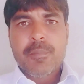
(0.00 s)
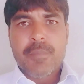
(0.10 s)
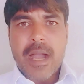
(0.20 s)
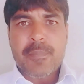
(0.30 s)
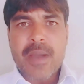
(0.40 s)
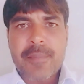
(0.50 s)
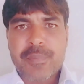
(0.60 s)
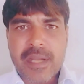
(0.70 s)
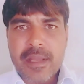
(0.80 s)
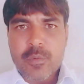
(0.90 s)
माँ
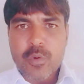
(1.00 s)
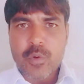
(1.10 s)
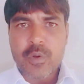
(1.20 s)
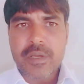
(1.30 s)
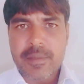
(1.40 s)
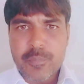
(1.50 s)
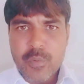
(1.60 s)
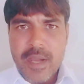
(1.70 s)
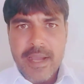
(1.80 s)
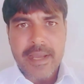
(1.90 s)
बाप का रो रो कर
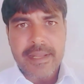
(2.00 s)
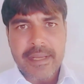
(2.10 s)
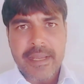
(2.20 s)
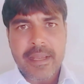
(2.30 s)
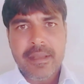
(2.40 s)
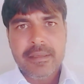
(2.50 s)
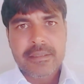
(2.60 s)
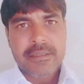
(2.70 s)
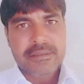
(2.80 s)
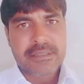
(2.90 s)
बुरा हाल है
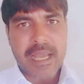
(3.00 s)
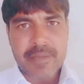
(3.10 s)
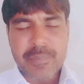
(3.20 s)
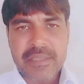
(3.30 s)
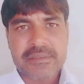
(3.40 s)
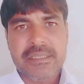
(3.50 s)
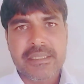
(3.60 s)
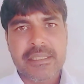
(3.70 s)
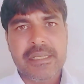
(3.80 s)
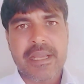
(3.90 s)
चार पाँच
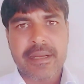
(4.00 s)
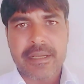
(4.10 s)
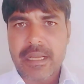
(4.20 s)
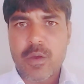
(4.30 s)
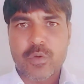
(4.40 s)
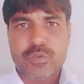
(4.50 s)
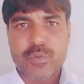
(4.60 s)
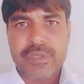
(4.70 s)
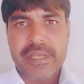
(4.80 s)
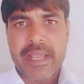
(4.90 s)
दिन की यह घटना हो
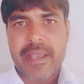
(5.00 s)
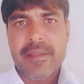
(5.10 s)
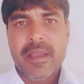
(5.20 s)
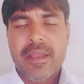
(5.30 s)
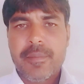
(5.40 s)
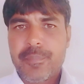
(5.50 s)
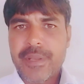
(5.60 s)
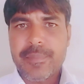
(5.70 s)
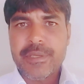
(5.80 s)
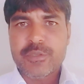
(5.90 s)
चुकी है
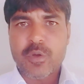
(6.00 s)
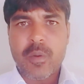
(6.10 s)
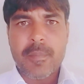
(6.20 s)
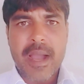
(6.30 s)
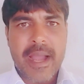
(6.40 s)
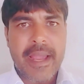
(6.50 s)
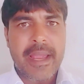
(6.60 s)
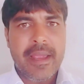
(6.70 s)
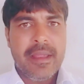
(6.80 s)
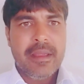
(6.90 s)
फिर भी जो माँ
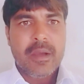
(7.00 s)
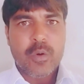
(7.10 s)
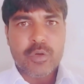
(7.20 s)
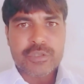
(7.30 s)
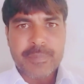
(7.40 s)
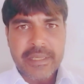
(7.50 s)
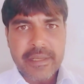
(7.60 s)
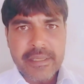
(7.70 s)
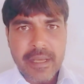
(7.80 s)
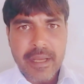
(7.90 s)
है होश में
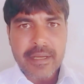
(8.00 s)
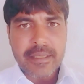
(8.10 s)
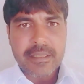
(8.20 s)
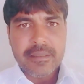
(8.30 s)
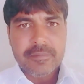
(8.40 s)
नहीं आ रही